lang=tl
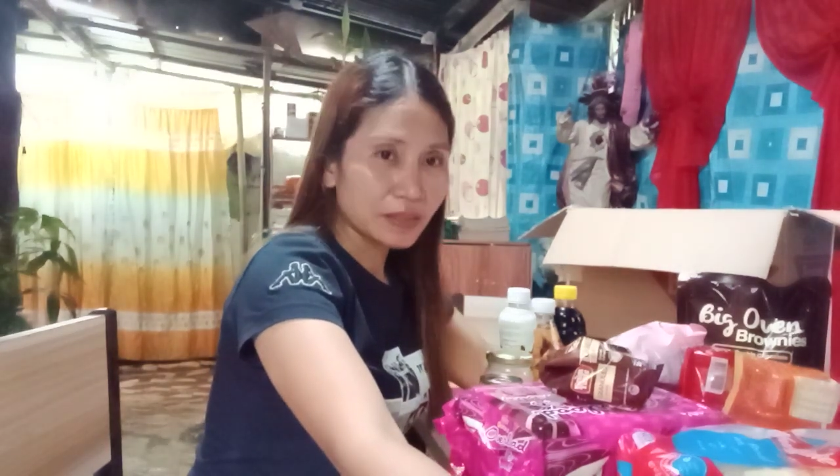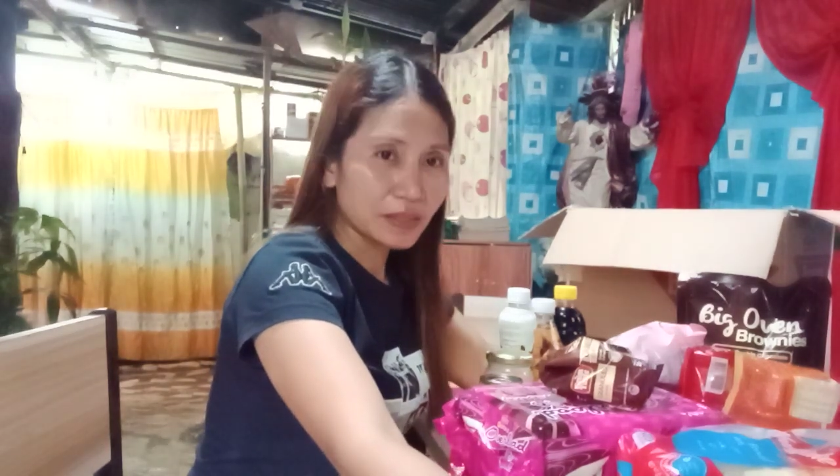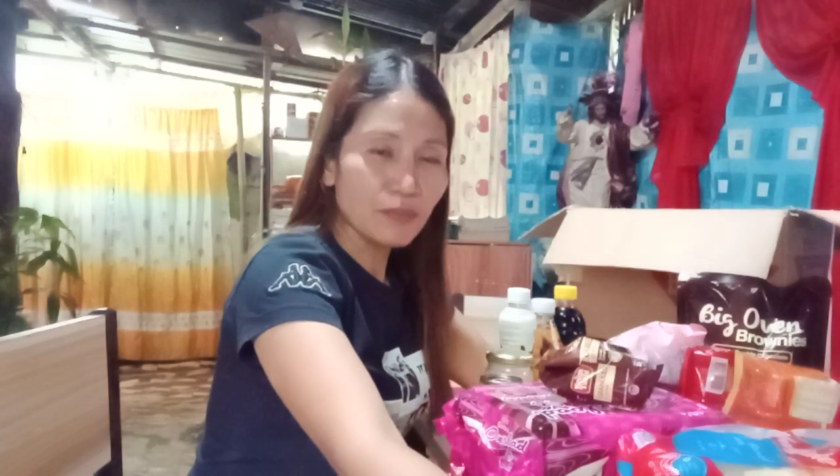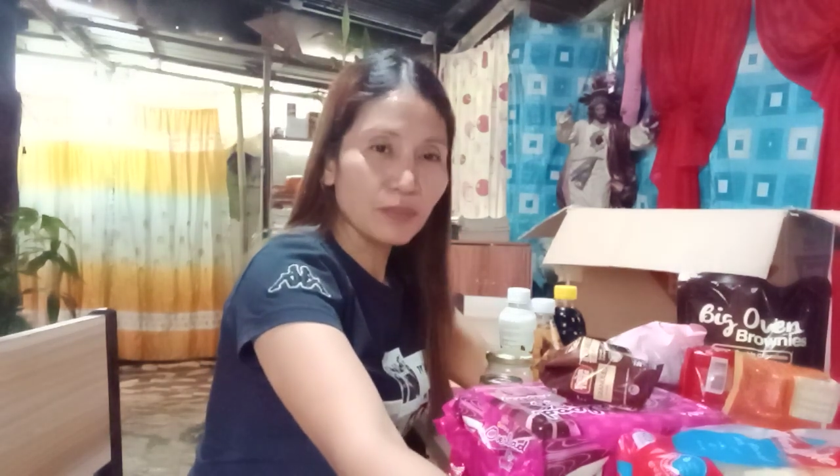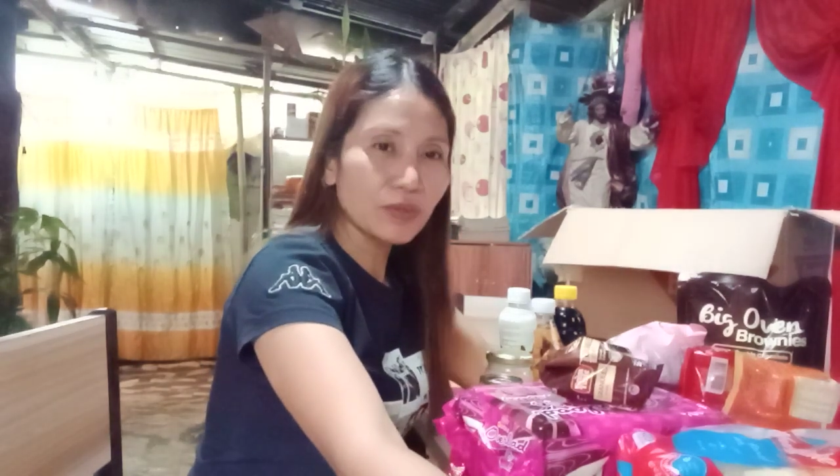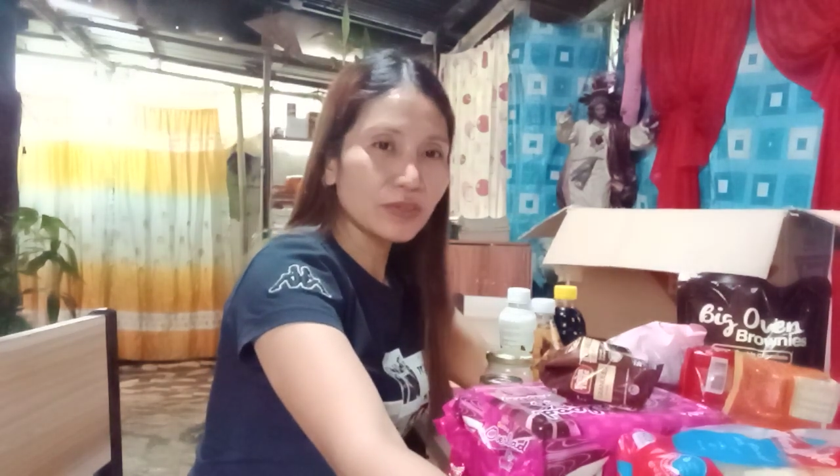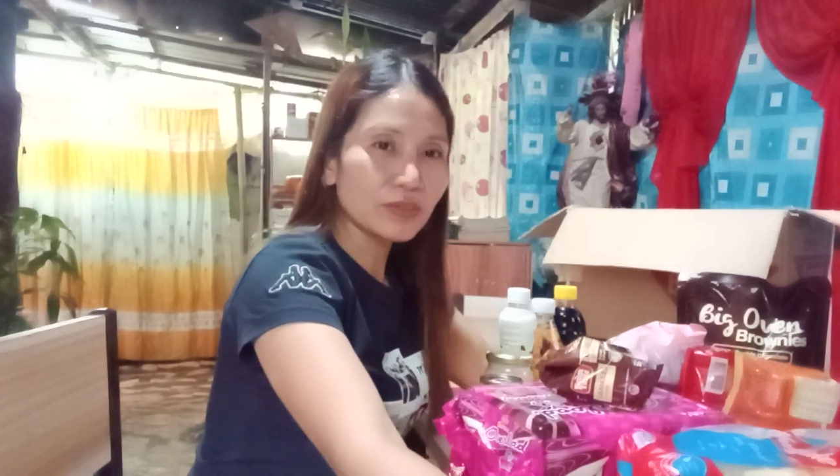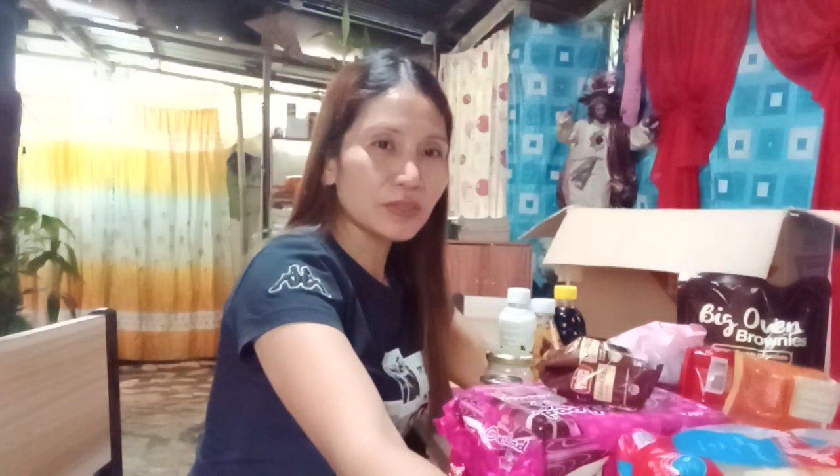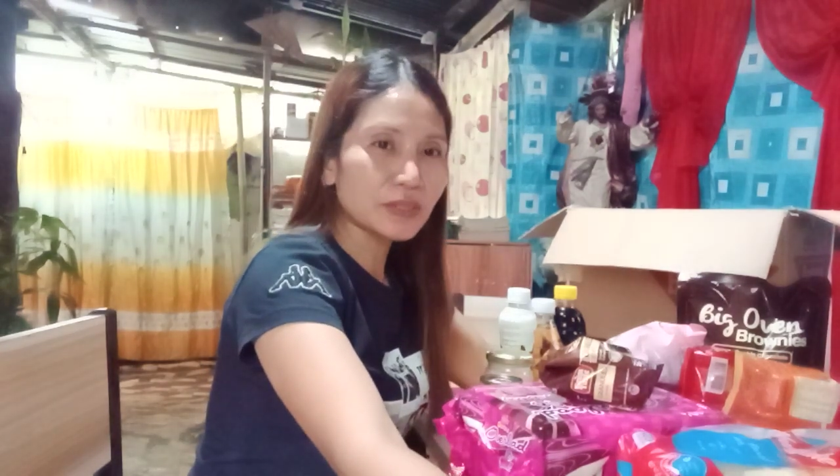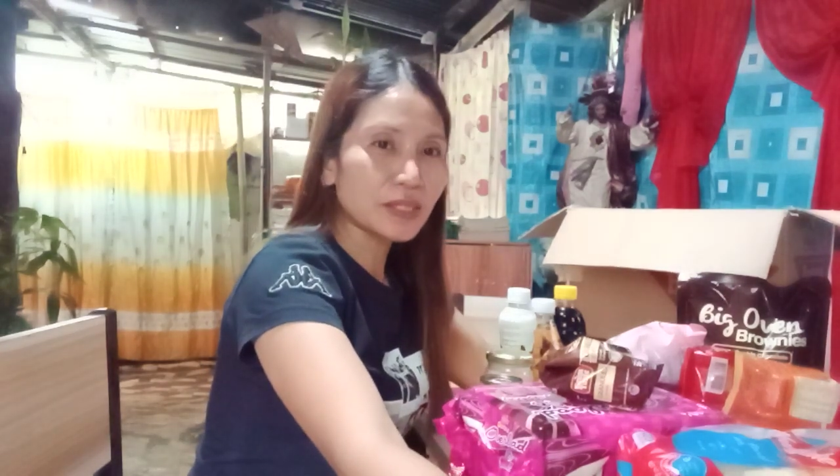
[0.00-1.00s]

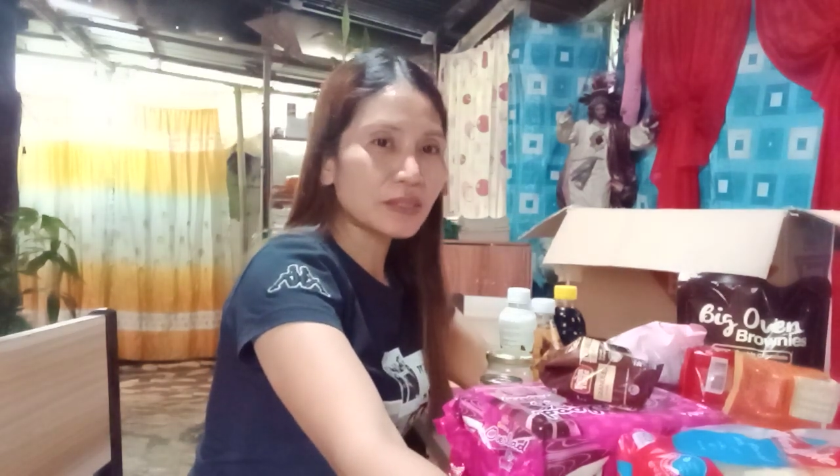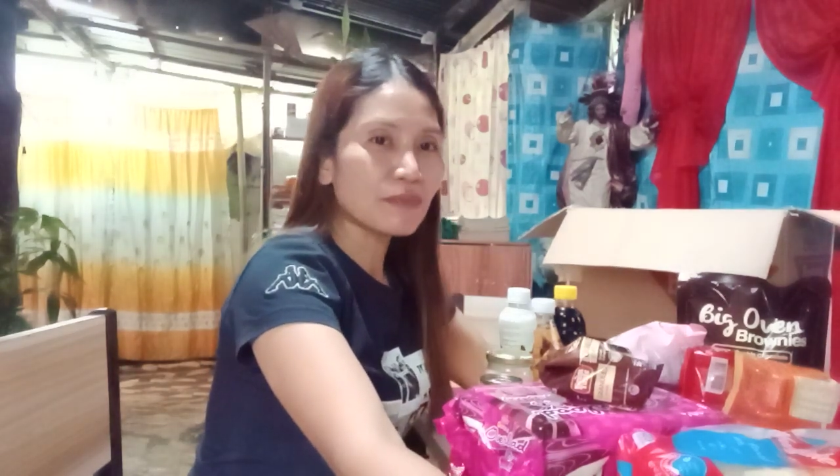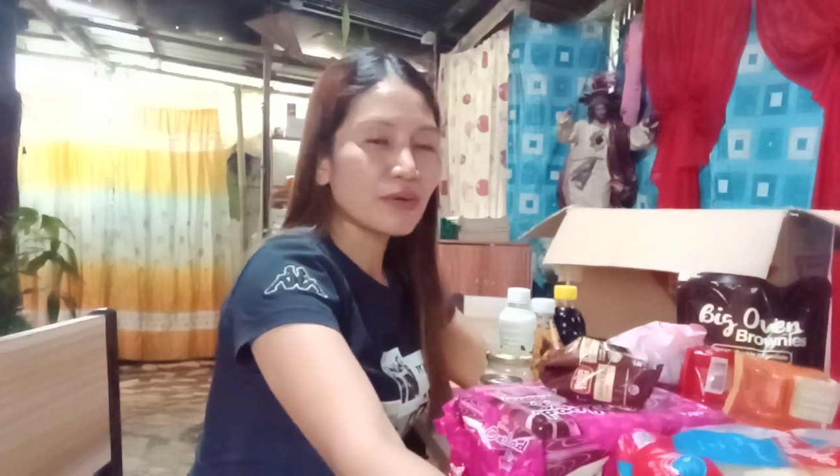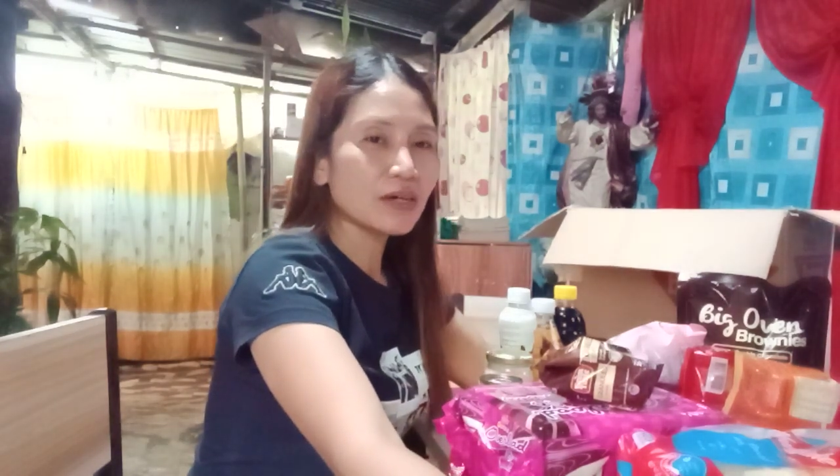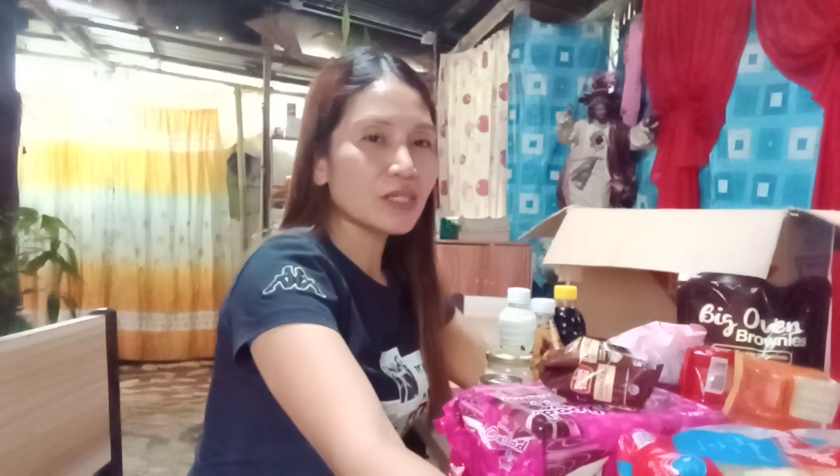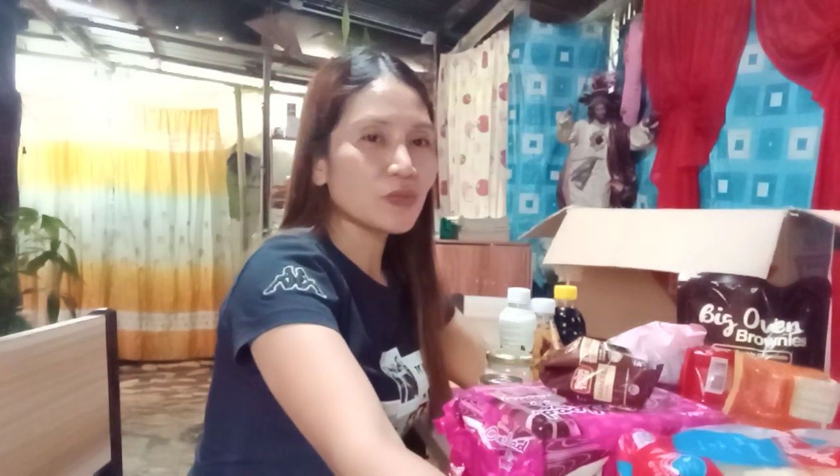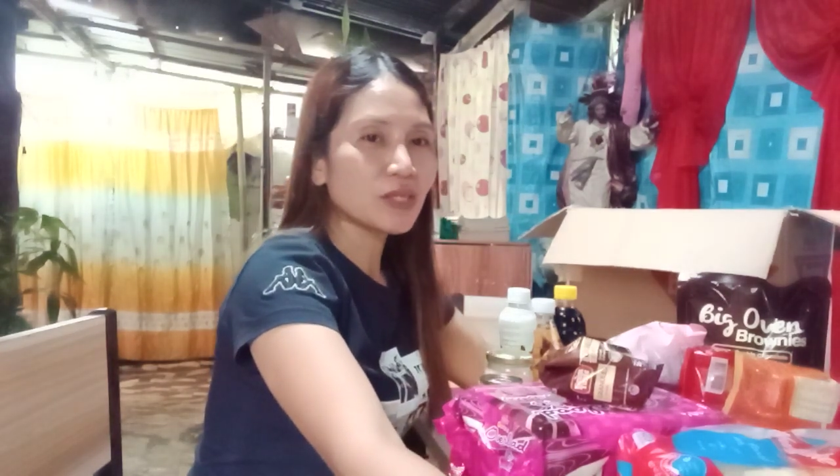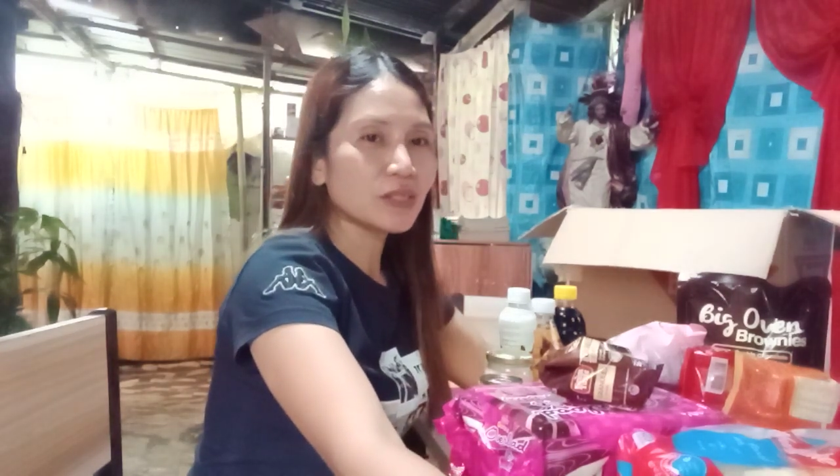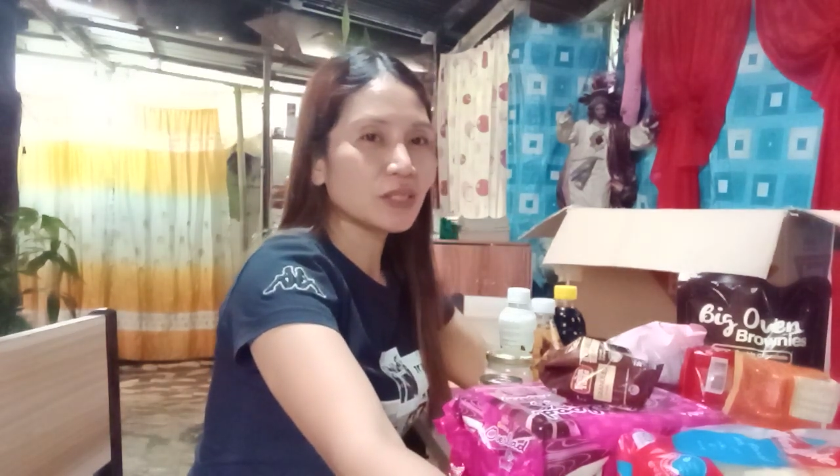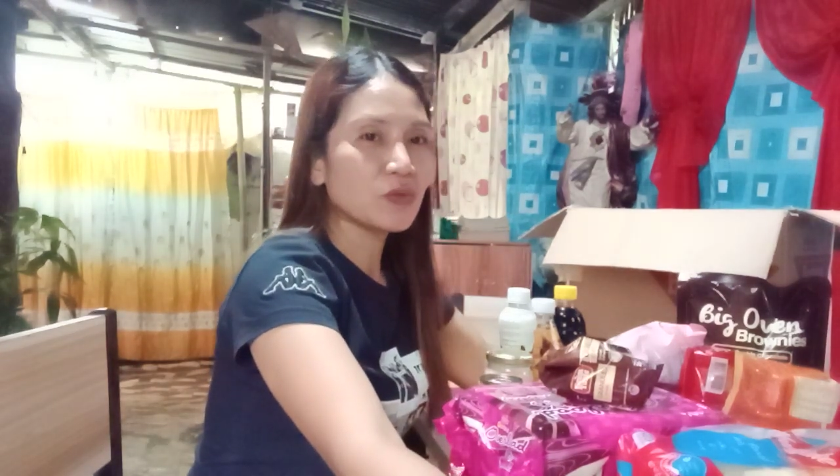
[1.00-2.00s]
nabunot at napakaswerte